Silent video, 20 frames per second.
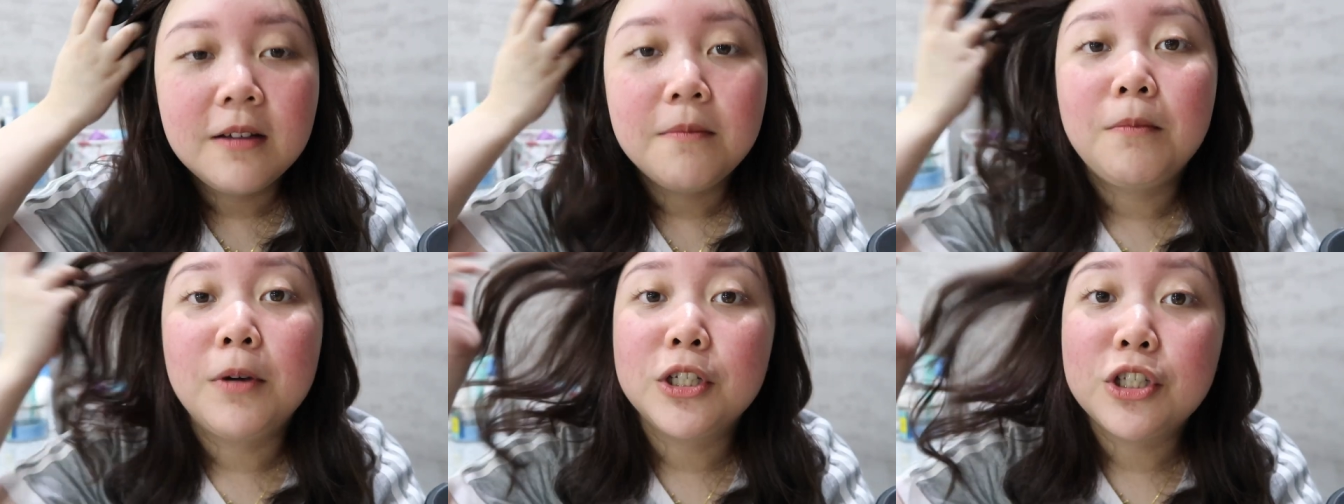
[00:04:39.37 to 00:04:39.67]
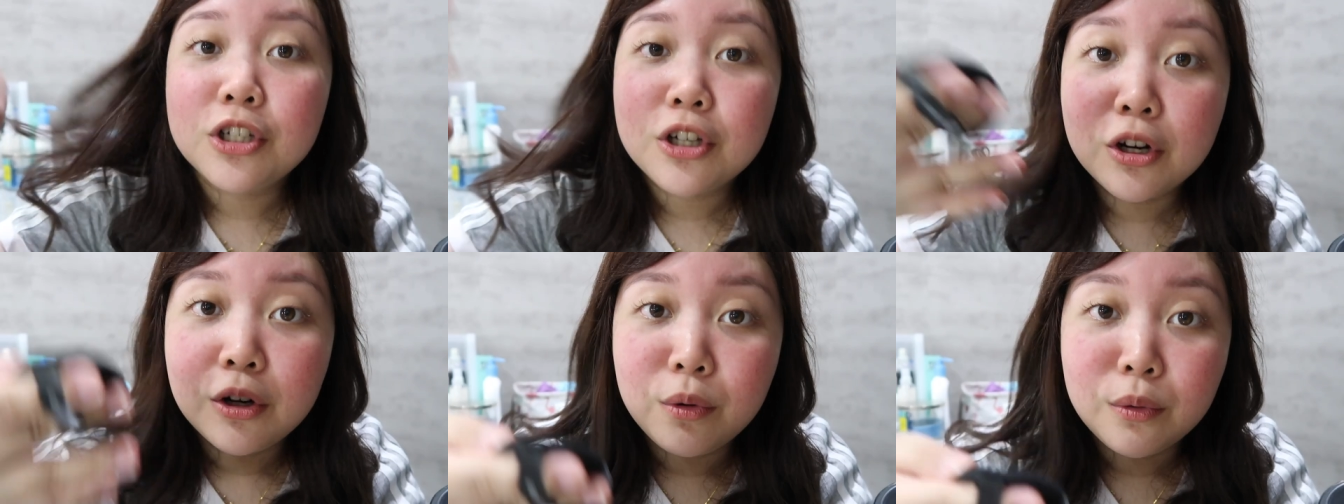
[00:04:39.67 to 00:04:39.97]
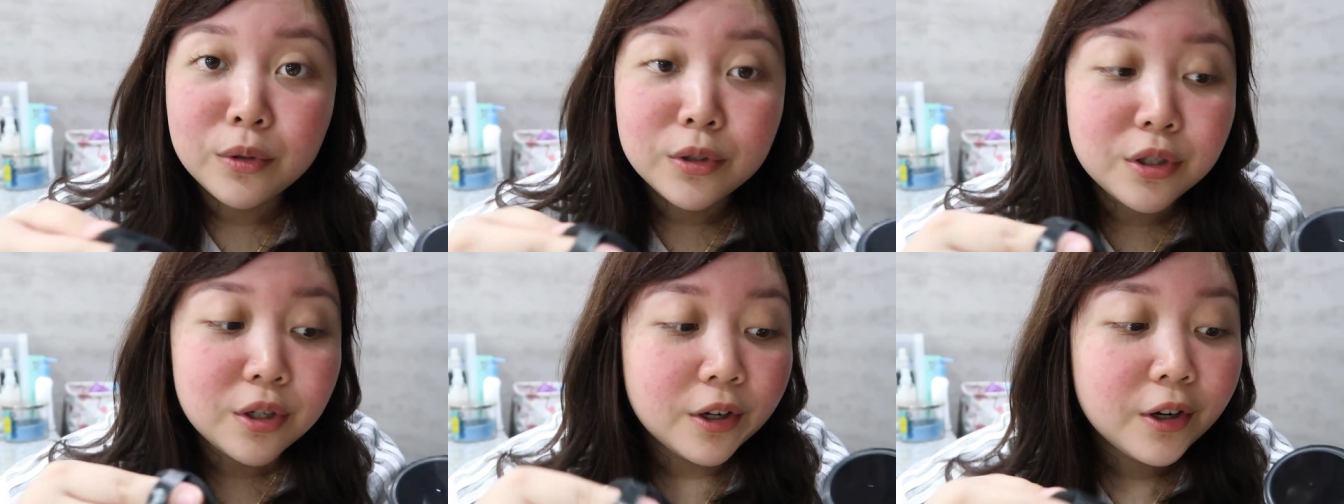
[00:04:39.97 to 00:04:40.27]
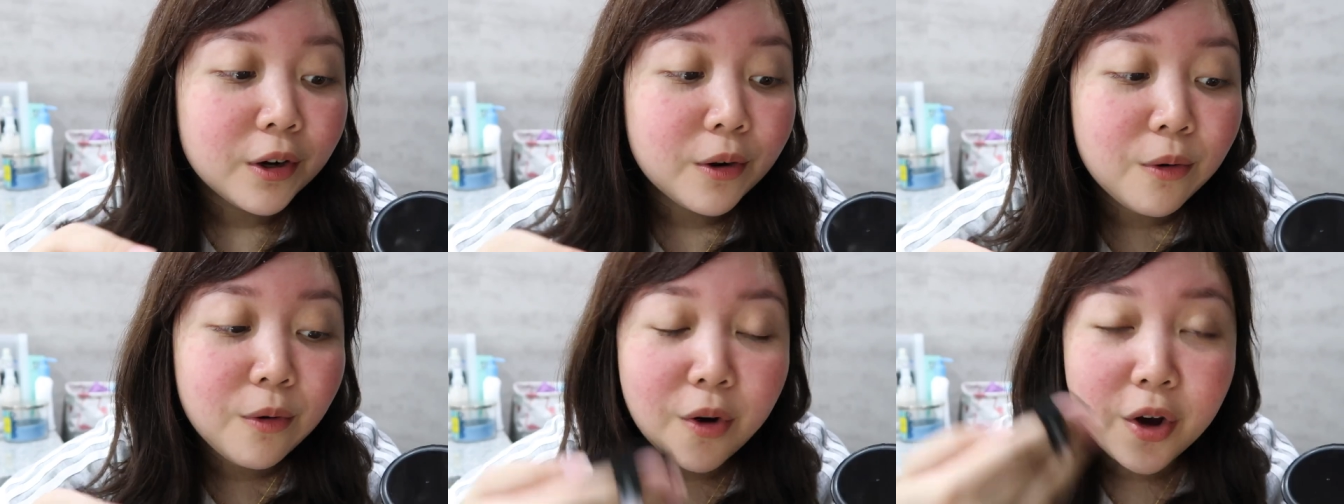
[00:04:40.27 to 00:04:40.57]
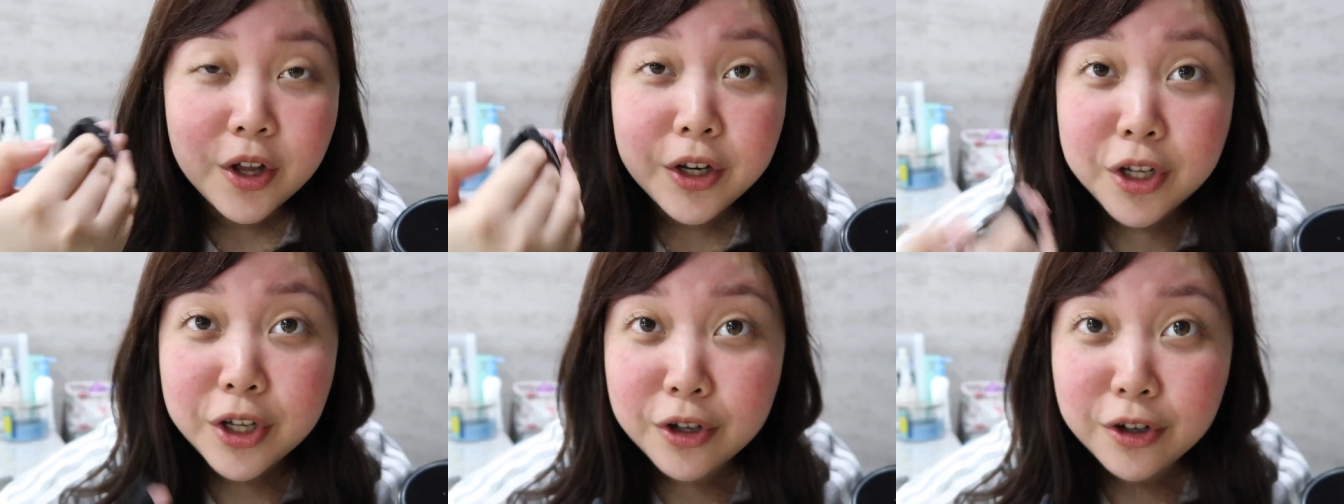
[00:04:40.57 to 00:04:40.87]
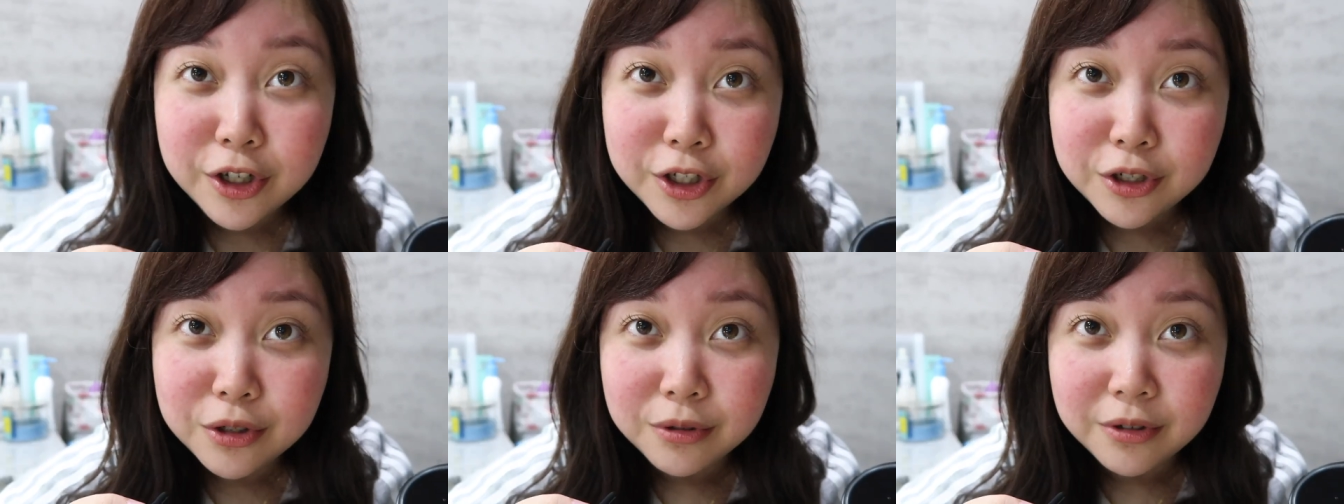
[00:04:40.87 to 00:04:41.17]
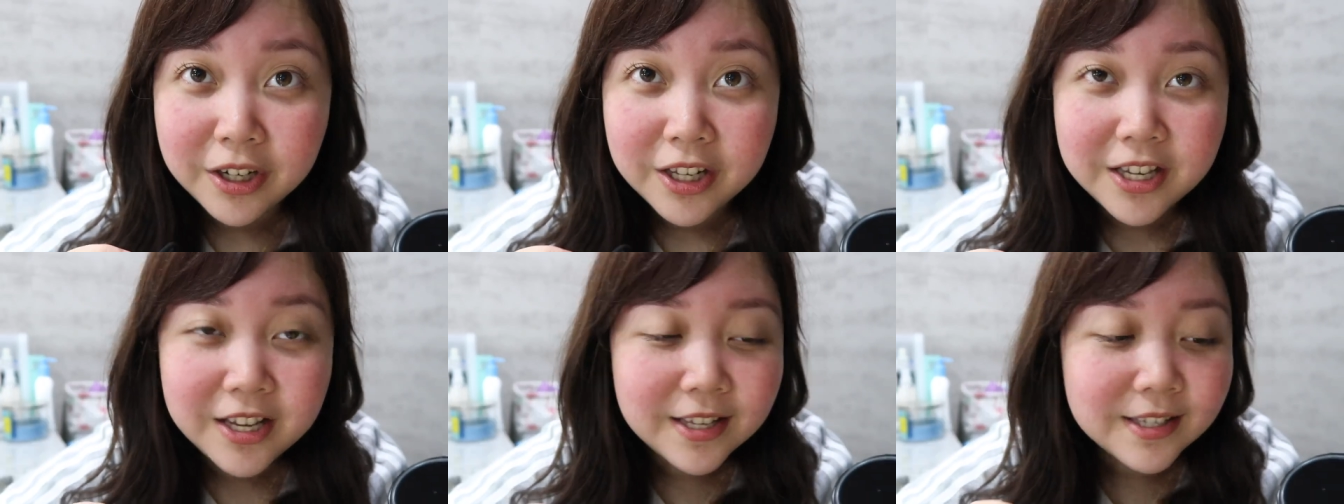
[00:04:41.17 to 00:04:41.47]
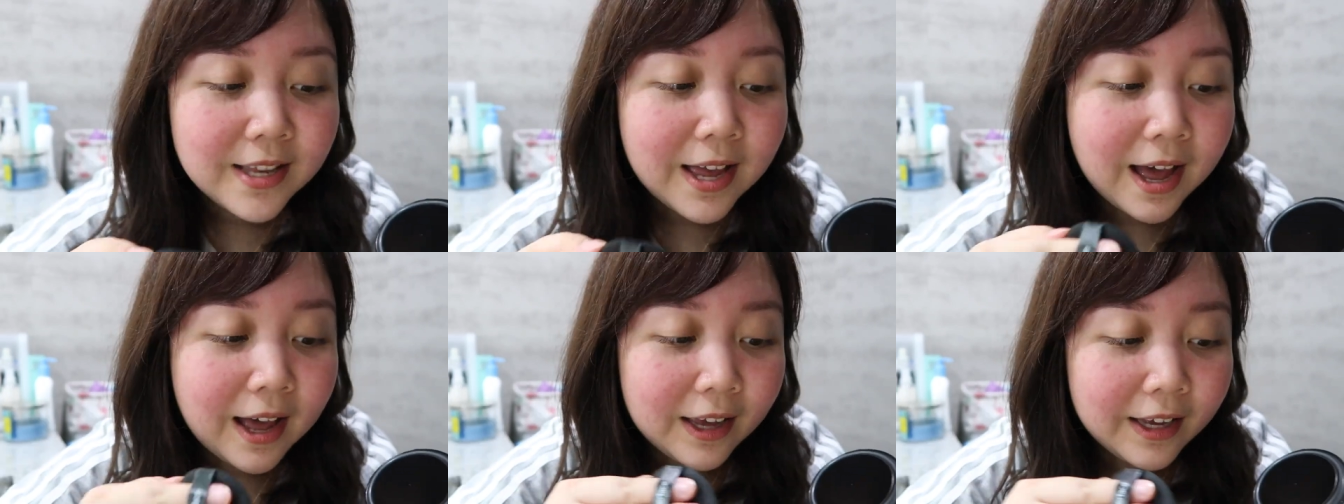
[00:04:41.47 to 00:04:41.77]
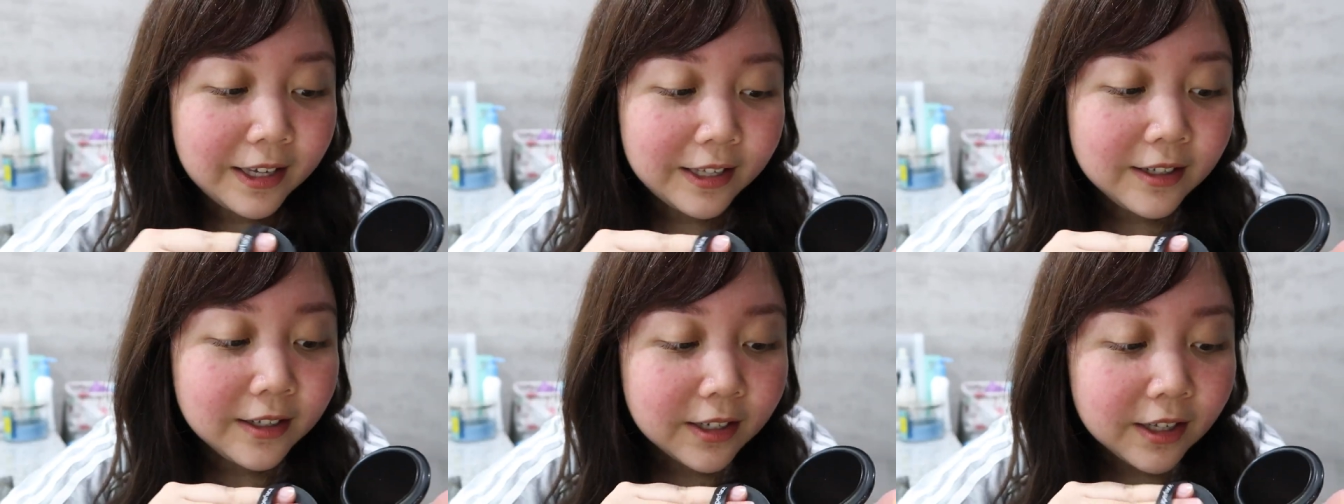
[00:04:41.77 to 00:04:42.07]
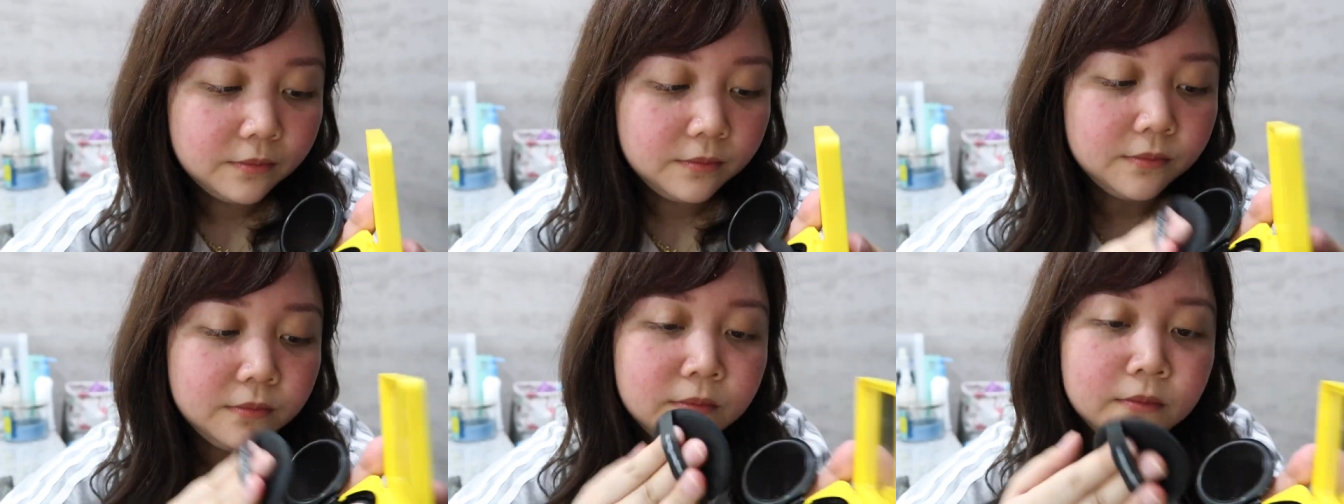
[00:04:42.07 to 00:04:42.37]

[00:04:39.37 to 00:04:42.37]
much closer kung ano yung itsura niya sa akin.